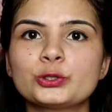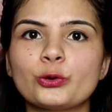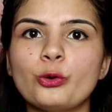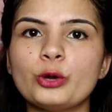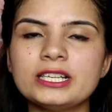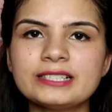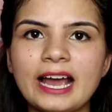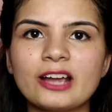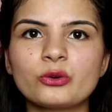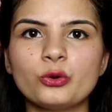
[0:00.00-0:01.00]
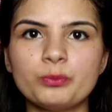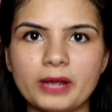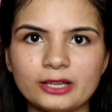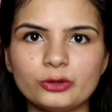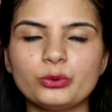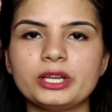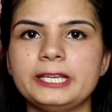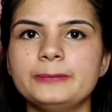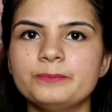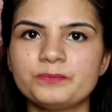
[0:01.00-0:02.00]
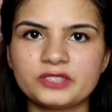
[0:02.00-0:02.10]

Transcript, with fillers: सो इस हैक को मैं दूंगी